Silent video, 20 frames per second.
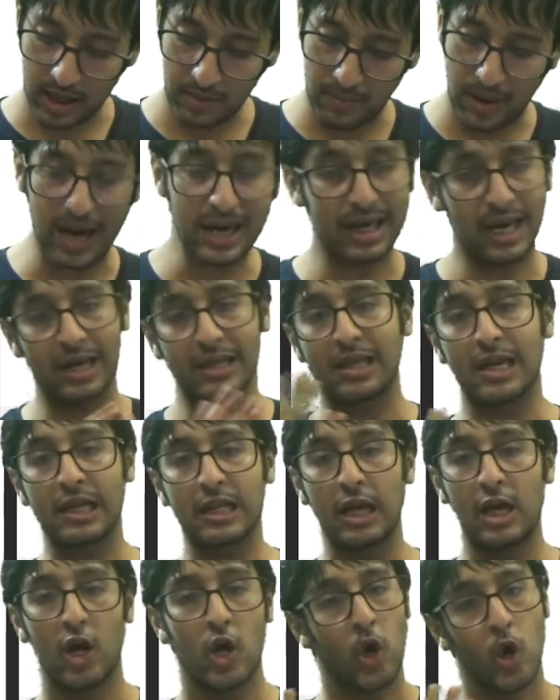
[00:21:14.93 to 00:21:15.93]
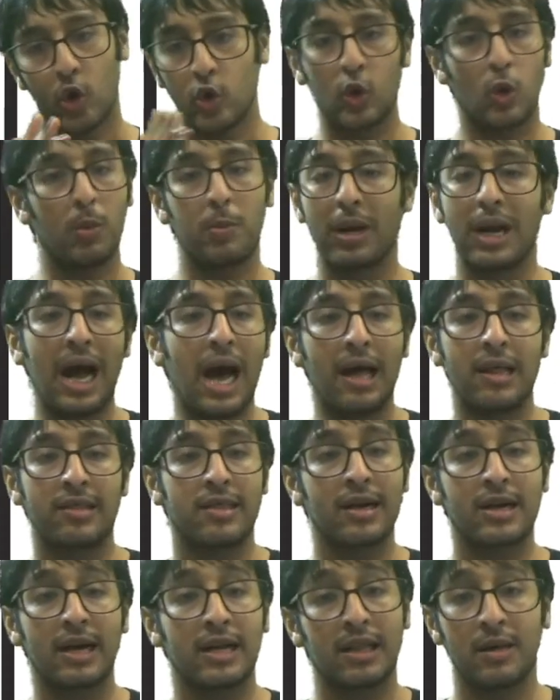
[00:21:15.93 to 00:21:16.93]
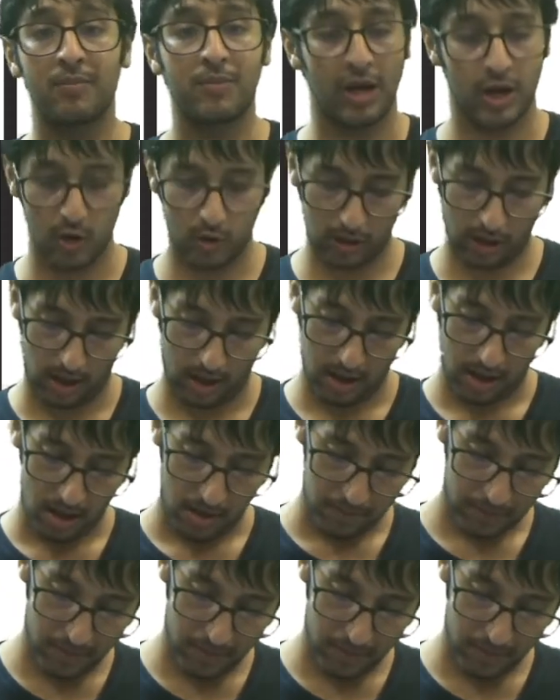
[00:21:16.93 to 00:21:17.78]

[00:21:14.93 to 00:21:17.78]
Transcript: भर करते रहता तो भी मेरा आंसर ख़त्म नहीं होता बट